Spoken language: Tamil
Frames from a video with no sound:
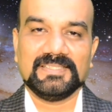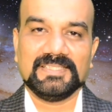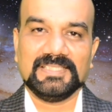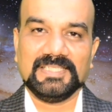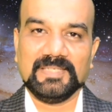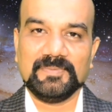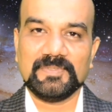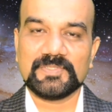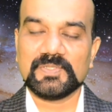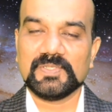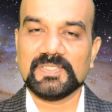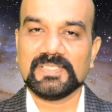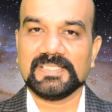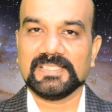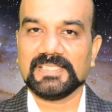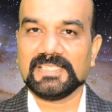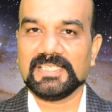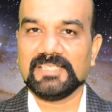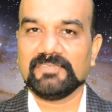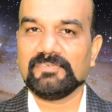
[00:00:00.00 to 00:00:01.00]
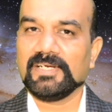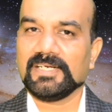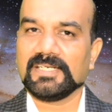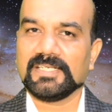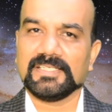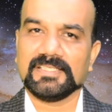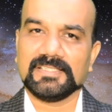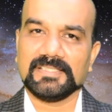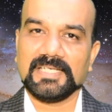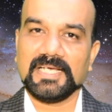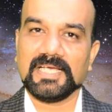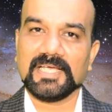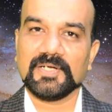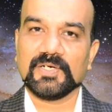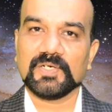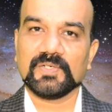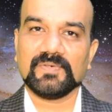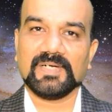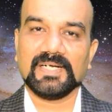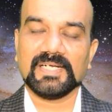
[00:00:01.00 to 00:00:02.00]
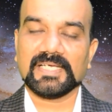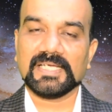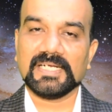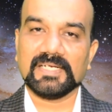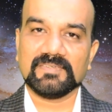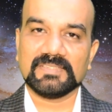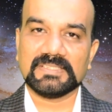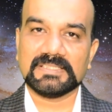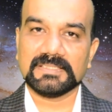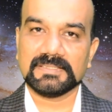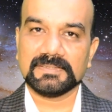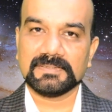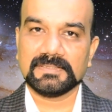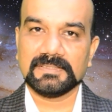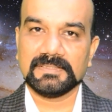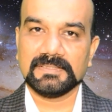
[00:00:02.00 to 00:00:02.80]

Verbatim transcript: எப்படி சொல்லுதுனாக்கா இன்ஃபேக்ட் நான் என்னோட வாழ்க்கையில் வந்து